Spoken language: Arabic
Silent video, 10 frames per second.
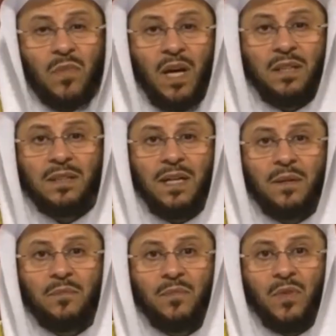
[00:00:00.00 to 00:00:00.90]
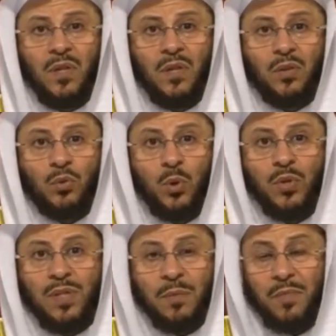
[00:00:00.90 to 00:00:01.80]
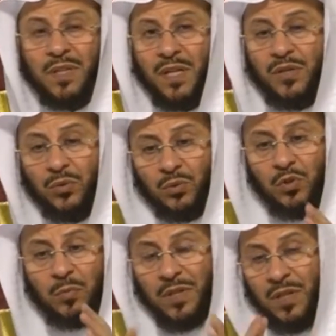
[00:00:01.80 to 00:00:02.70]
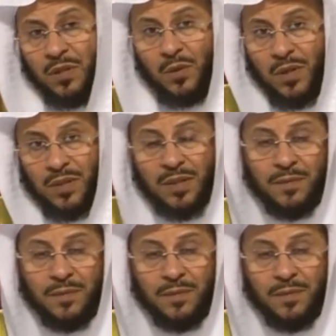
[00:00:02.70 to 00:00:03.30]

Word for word: أيام تحسب من حيث الطهر بين الدورتين